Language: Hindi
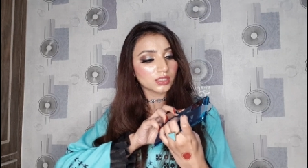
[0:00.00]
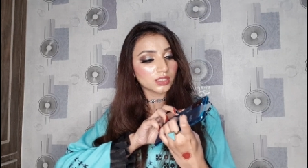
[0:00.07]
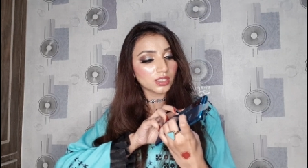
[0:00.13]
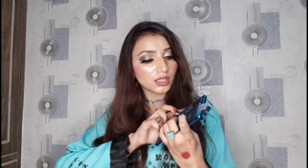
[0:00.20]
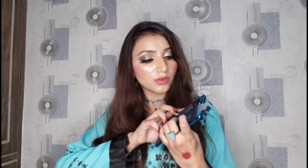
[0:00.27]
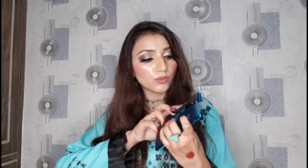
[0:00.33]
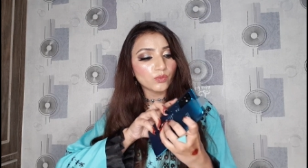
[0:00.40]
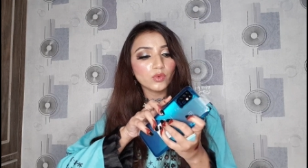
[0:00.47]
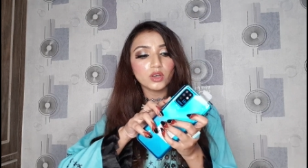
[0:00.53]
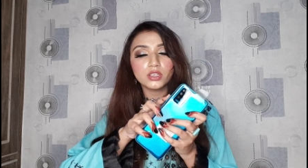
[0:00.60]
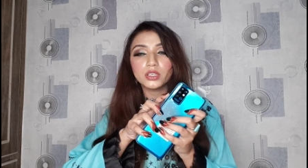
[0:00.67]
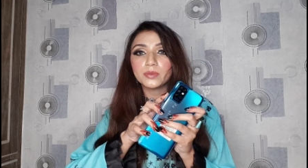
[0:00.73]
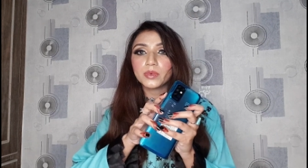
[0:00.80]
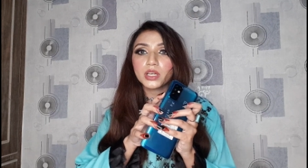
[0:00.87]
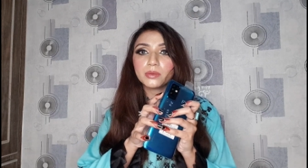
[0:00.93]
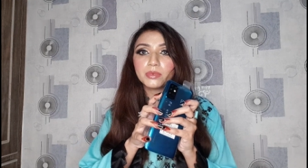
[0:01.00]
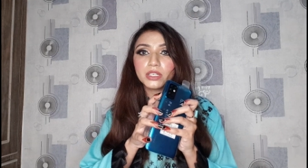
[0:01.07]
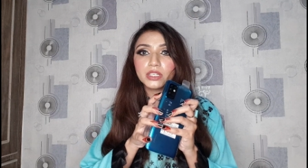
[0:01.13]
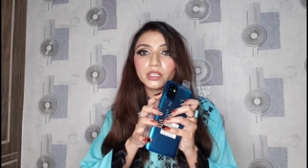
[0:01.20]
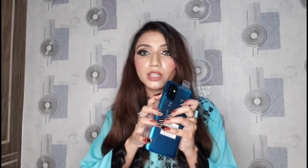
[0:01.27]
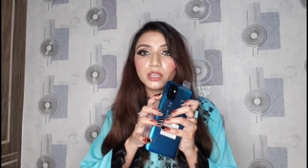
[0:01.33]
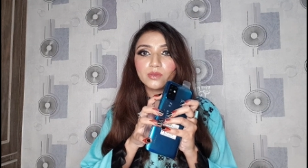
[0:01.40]
ये वॉल्यूम का
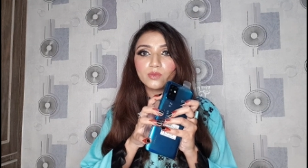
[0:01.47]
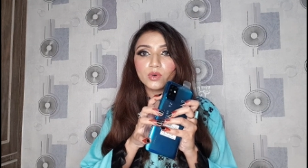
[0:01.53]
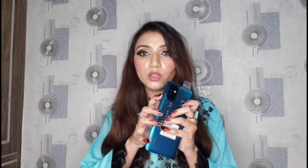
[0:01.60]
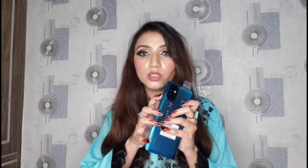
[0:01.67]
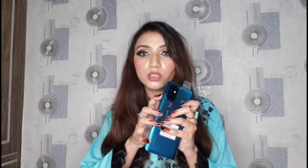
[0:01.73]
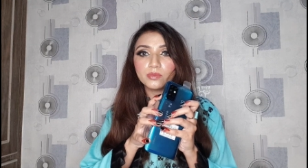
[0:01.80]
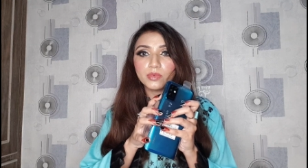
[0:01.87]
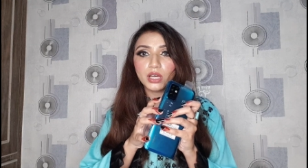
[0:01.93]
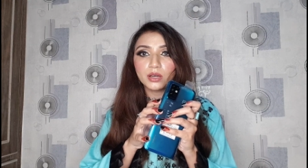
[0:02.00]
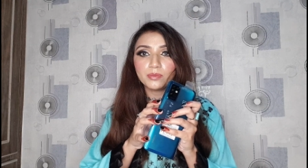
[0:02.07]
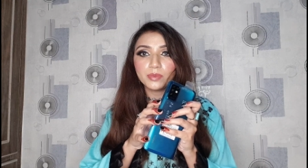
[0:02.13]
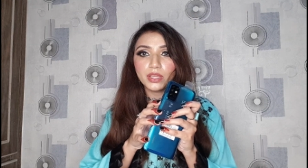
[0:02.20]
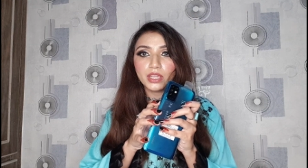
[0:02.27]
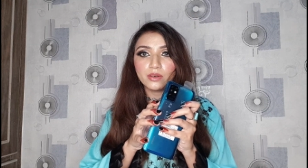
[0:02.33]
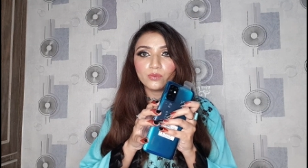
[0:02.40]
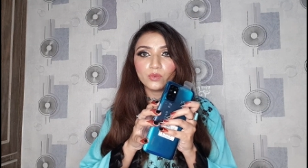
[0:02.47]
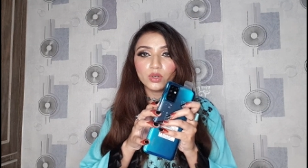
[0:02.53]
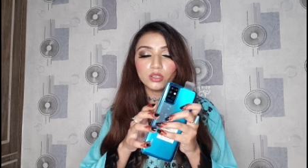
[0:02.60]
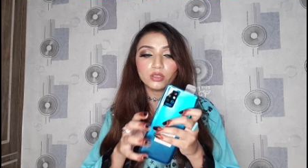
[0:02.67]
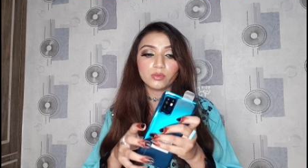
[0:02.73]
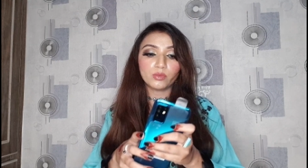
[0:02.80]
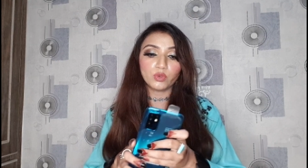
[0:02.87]
बटन है वॉल्यूम अप एंड
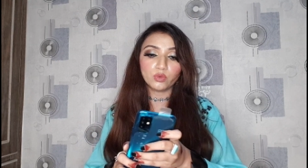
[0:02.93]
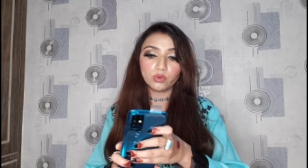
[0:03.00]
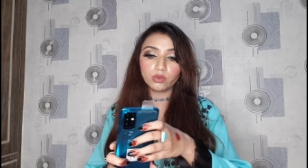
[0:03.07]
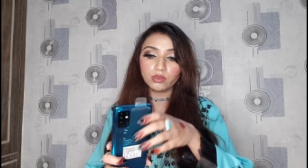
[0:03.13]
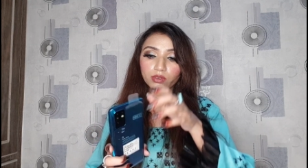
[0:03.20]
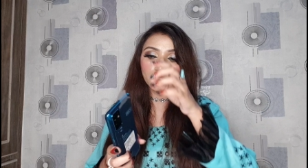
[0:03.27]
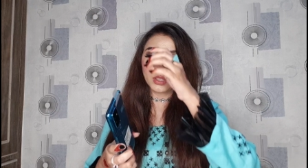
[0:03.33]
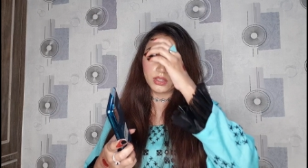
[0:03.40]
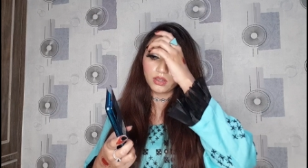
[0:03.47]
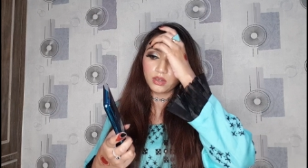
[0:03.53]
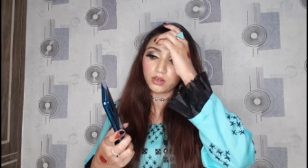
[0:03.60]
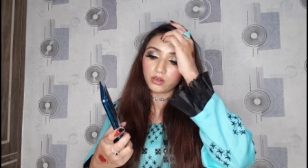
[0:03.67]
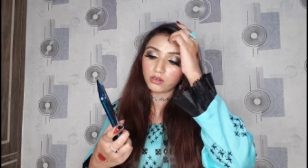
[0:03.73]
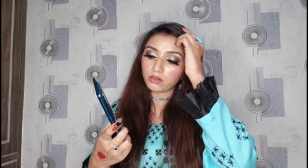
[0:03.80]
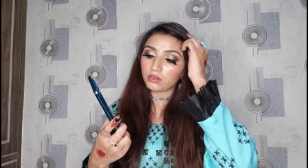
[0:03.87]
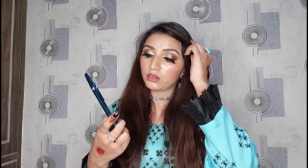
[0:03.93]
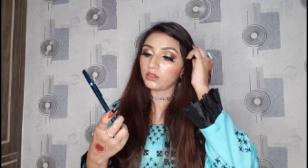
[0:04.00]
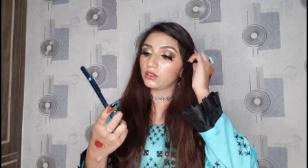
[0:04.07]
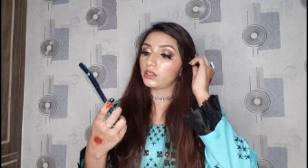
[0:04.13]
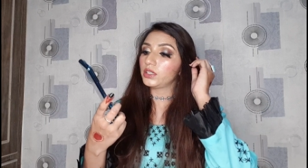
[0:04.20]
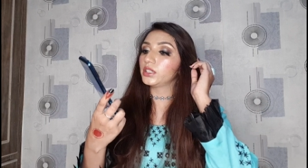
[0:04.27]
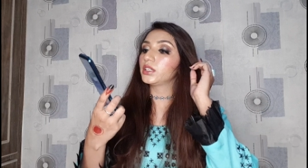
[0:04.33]
वॉल्यूम लो
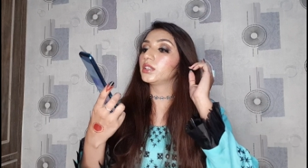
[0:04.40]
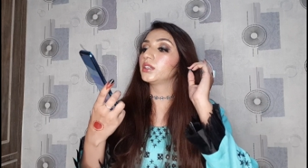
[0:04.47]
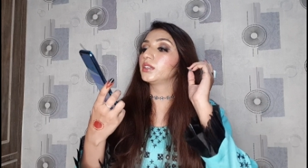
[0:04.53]
और